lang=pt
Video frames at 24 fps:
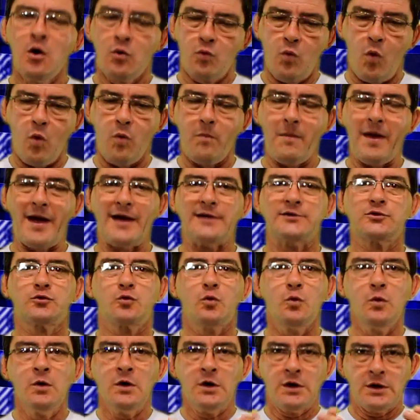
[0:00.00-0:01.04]
com o
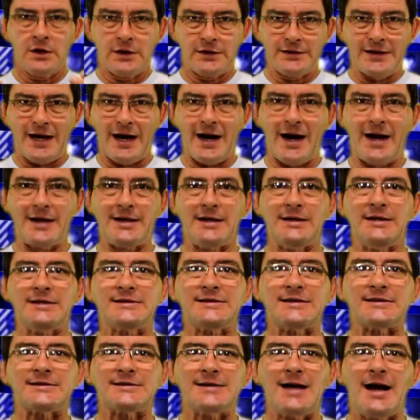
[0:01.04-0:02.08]
médico da área
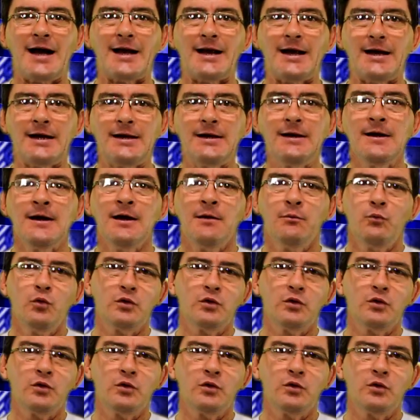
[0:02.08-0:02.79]
necessária aí.